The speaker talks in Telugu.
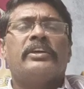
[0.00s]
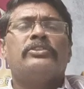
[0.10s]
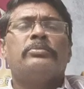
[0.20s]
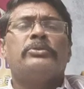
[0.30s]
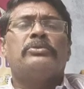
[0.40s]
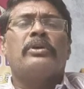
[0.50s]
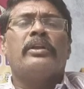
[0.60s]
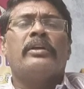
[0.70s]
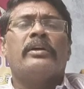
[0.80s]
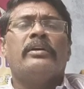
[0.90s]
రైతు
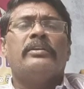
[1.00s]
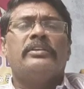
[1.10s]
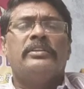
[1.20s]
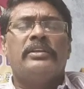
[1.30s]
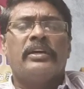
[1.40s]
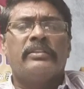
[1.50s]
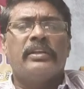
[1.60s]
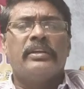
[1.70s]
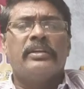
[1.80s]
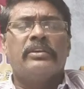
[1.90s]
మిత్రులరా ఇది
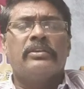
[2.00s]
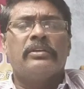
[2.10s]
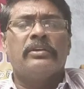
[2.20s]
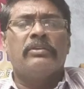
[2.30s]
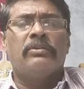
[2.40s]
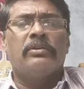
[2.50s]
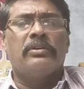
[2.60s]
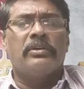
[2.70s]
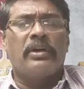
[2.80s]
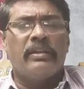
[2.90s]
అందరికీ
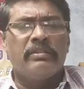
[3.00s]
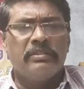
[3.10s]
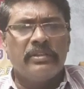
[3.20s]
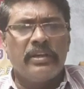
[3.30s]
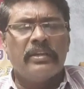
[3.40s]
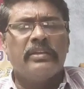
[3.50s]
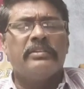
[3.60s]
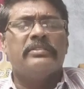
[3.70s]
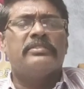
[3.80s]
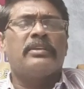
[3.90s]
అందరికీ
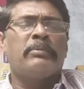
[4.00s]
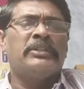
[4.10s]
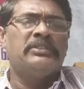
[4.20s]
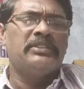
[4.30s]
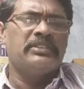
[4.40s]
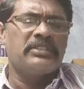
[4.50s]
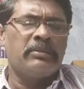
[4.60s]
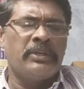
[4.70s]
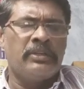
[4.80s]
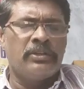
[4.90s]

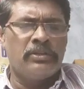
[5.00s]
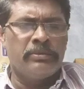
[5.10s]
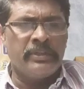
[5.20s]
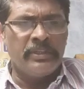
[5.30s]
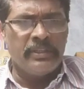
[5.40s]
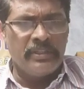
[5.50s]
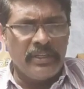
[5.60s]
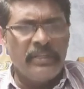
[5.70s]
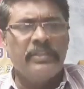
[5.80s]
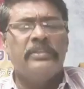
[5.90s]
సమంజసమైనటువంటిదే
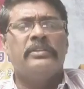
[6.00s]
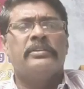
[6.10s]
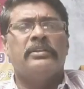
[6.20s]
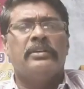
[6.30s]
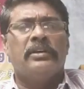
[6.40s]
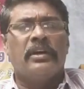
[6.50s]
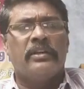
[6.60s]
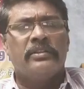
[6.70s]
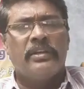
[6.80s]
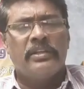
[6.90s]
ఇది
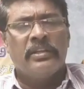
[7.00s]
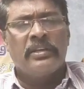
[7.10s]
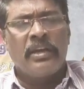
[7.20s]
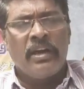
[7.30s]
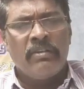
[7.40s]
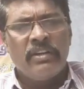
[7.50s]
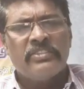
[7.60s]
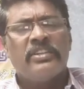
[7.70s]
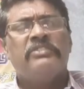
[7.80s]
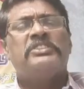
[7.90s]
అందరికీ
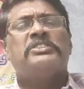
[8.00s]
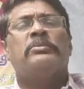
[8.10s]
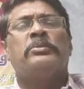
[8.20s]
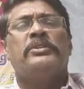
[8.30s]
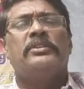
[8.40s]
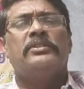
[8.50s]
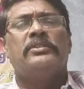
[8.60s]
కావలసిన విషయం ఇది